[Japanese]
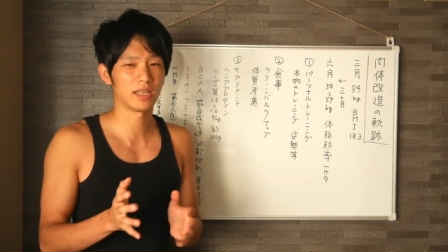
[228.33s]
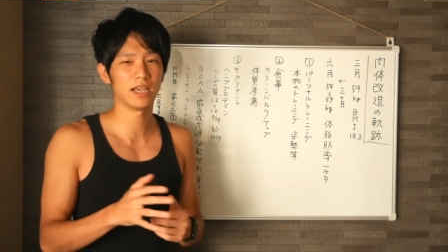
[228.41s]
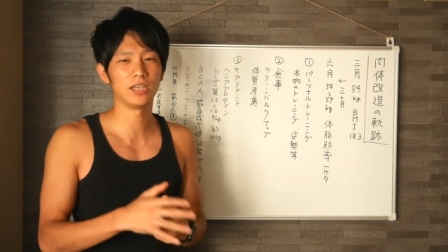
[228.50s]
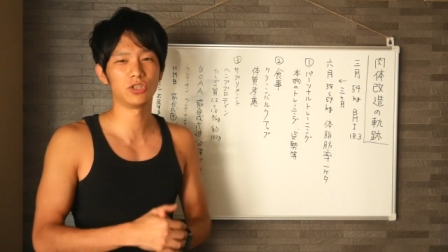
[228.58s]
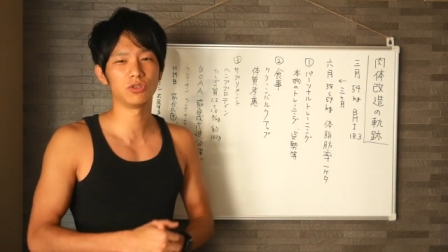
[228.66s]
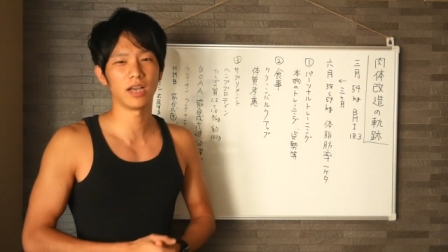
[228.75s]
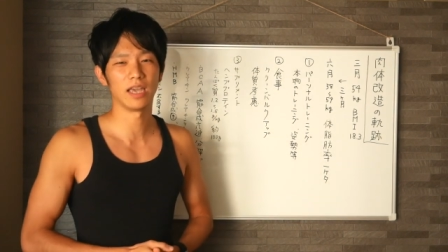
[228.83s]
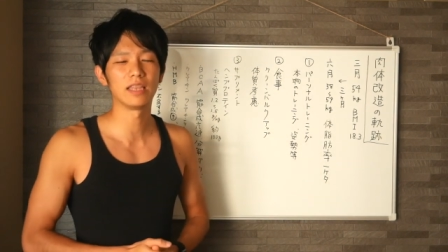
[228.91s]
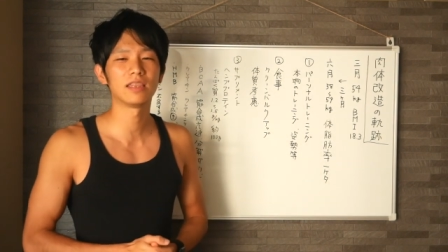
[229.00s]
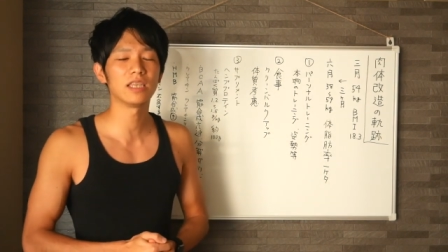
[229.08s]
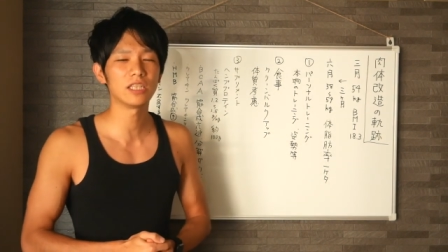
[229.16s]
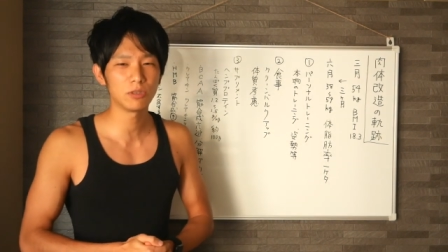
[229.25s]
体重が
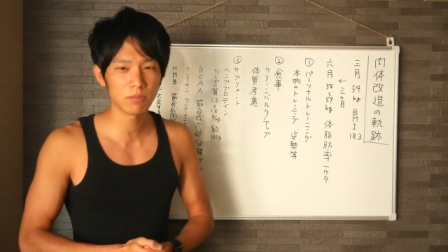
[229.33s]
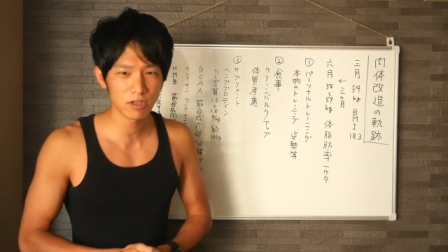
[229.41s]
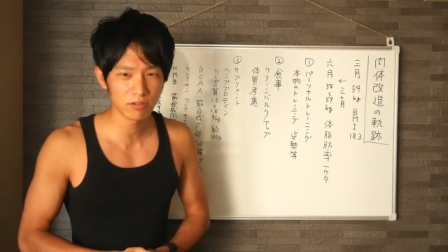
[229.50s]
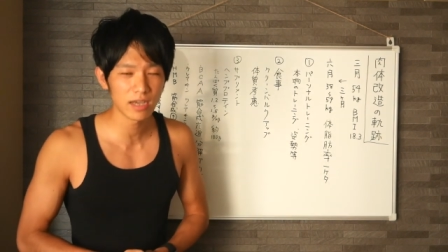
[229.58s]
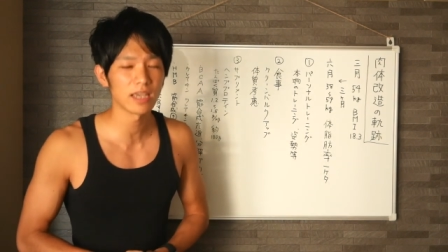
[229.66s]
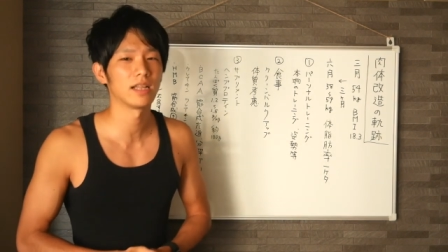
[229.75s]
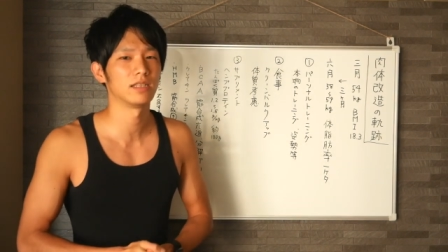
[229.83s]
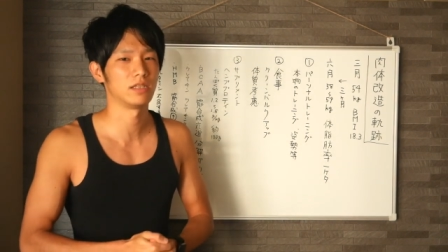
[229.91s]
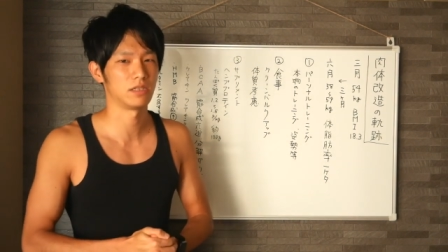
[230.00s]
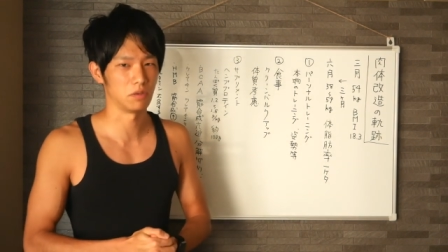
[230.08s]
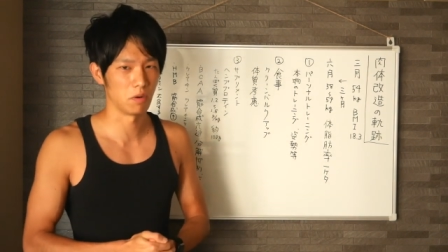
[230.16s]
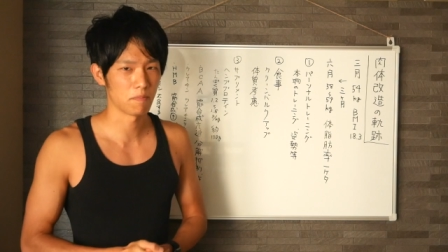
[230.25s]
減ってしまうわけなんで
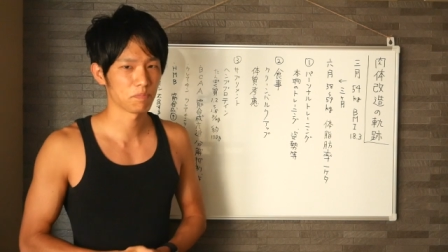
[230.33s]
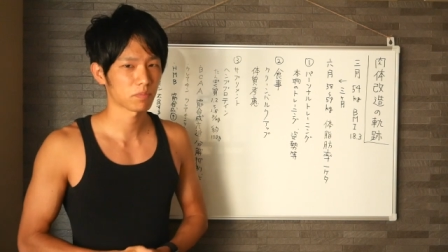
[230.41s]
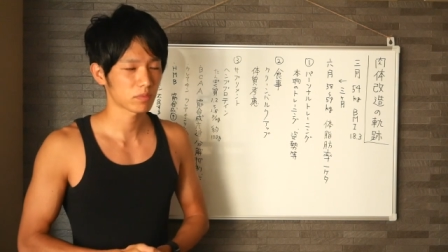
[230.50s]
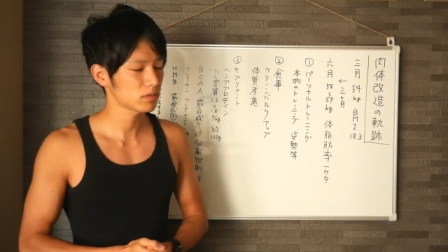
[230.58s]
すよ。